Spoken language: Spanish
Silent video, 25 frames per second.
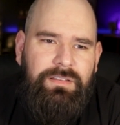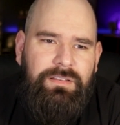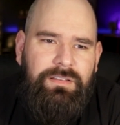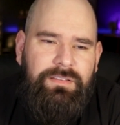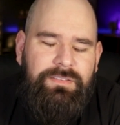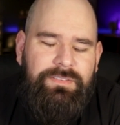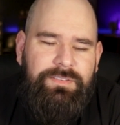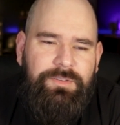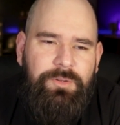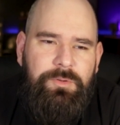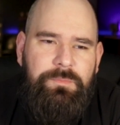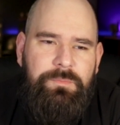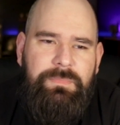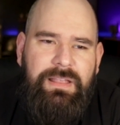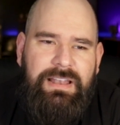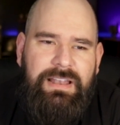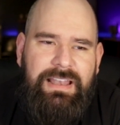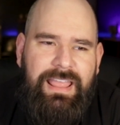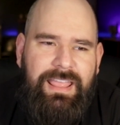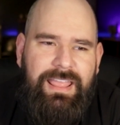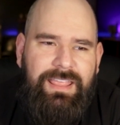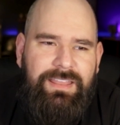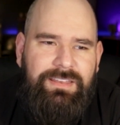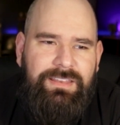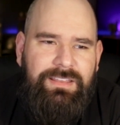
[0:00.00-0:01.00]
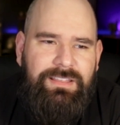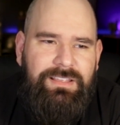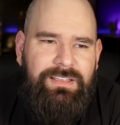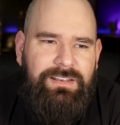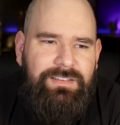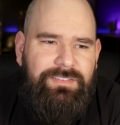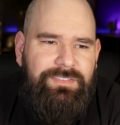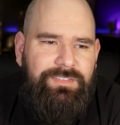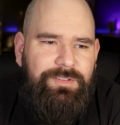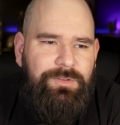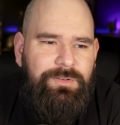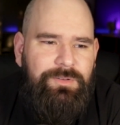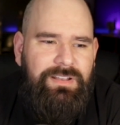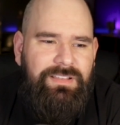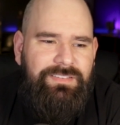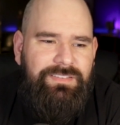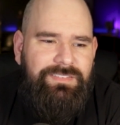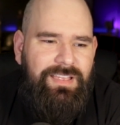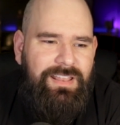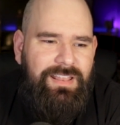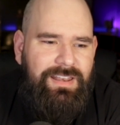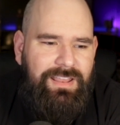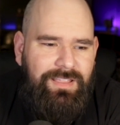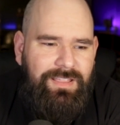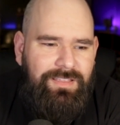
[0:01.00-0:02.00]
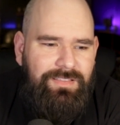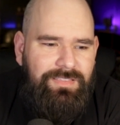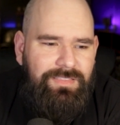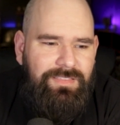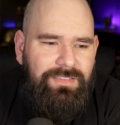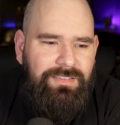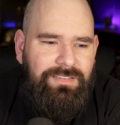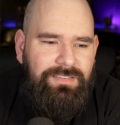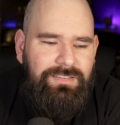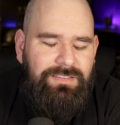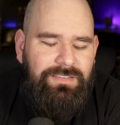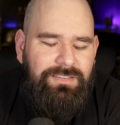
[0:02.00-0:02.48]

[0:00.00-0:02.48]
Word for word: Nació en Belén y creció en Nazaret